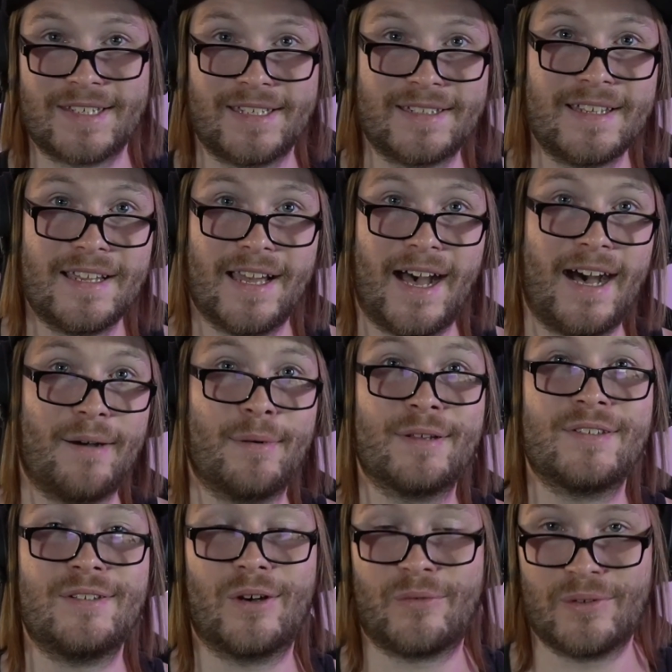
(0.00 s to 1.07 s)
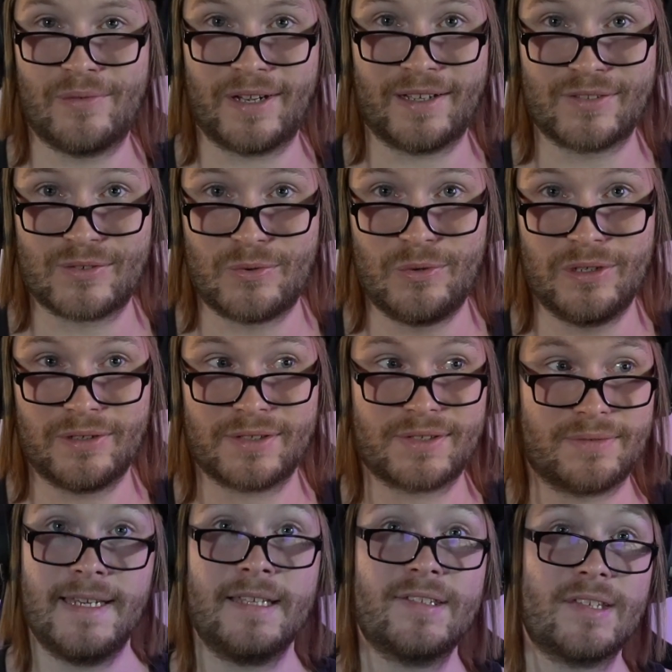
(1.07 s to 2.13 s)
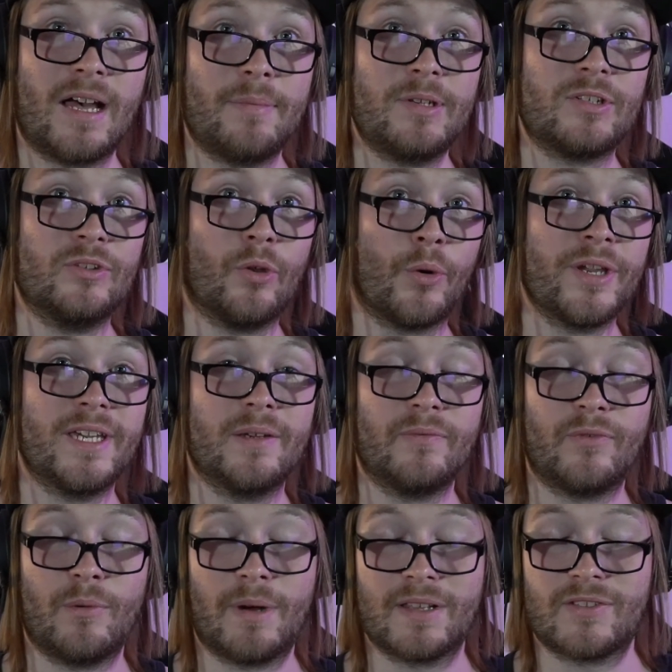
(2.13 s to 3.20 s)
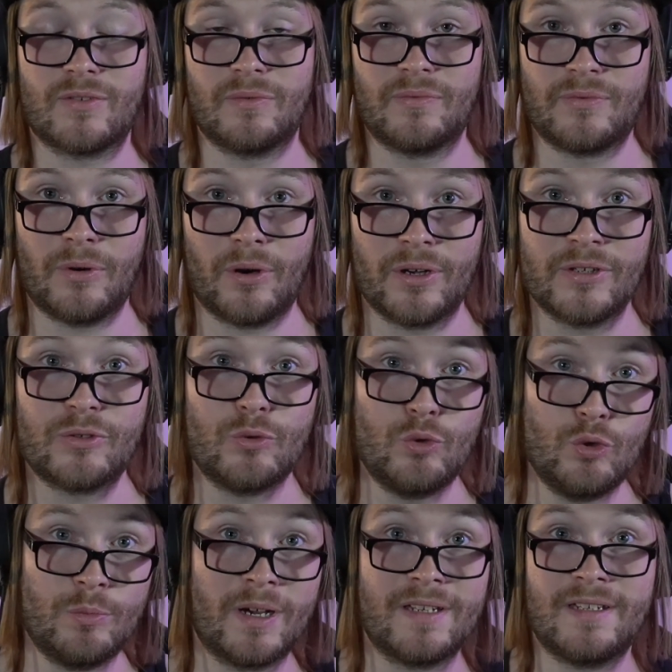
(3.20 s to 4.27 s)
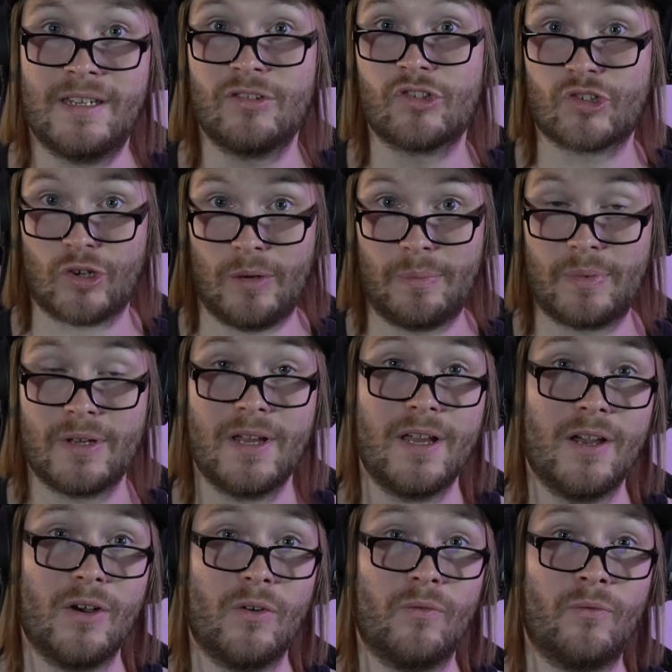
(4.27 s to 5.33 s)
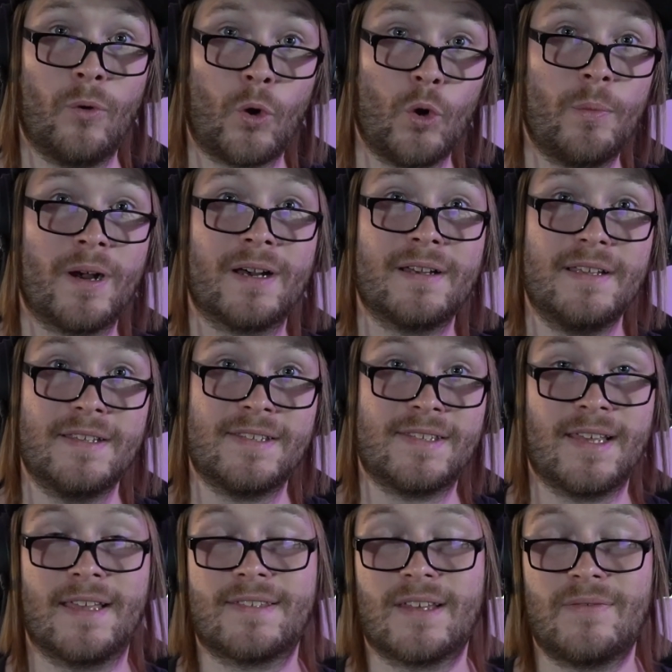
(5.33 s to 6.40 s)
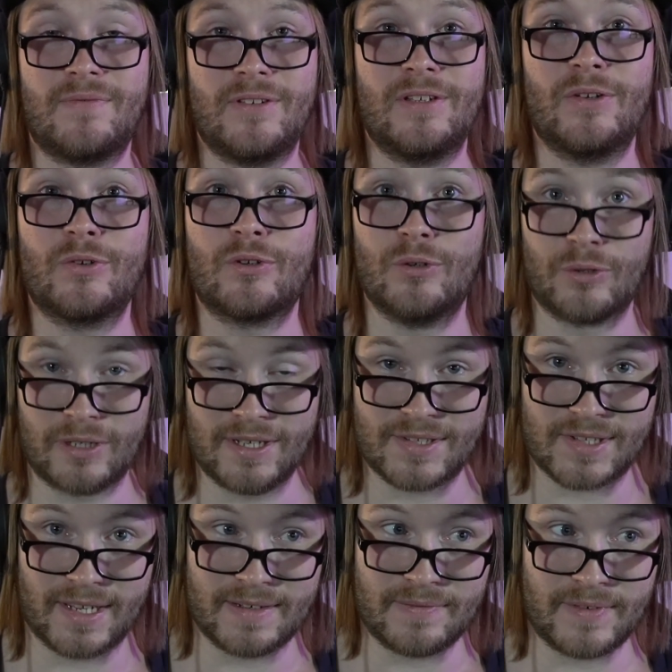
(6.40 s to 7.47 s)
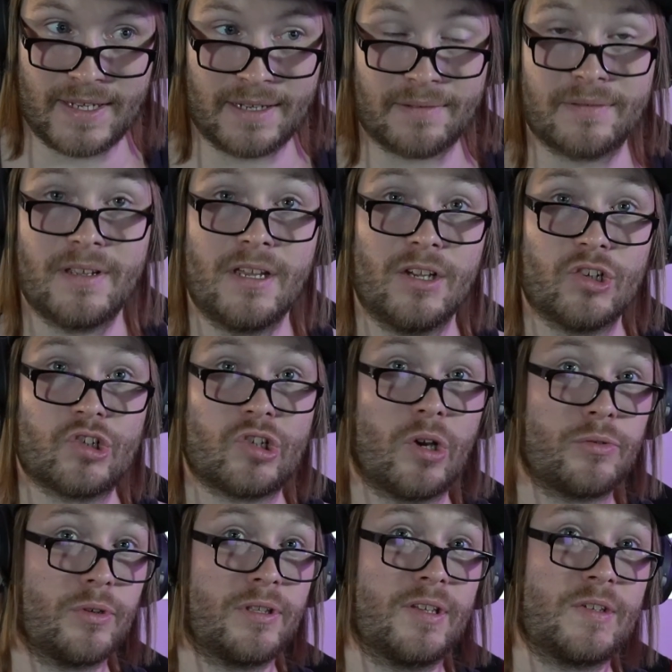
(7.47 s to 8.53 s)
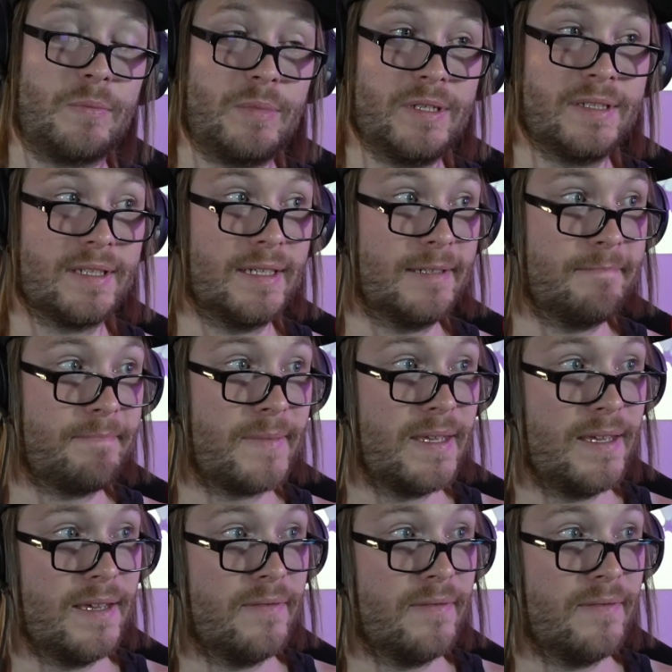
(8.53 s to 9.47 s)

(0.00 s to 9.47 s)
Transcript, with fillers: sehen, aber sieht auf jeden Fall ganz cool aus. Jetzt habe ich neue Informationen für euch über den Shop worüber sehr, sehr viele glücklich sein werden. Schaut euch das Bild an.